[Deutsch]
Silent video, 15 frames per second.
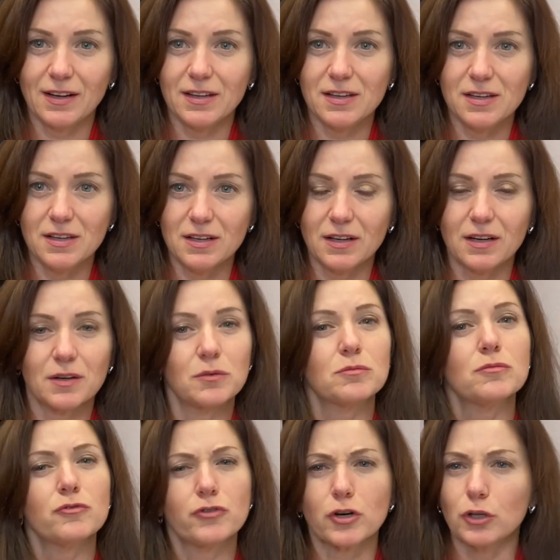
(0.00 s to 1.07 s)
ihr
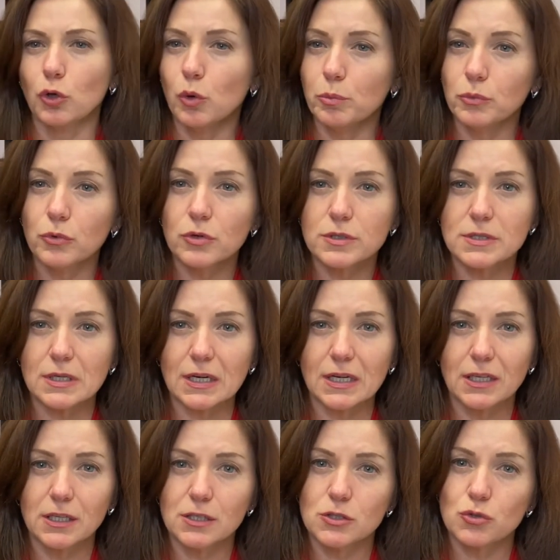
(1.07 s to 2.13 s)

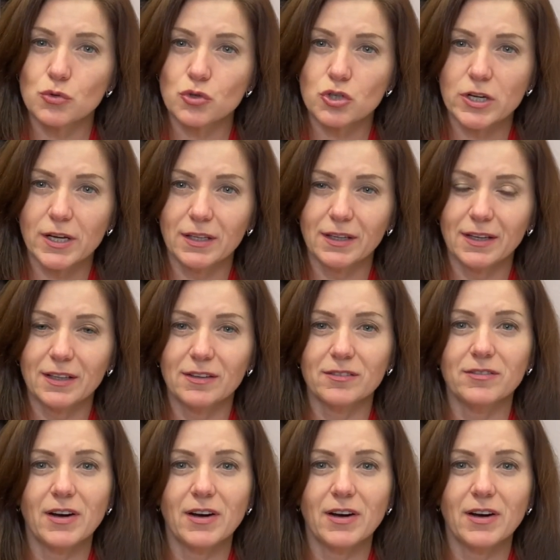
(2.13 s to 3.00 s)
Verlobungsring zu schenken,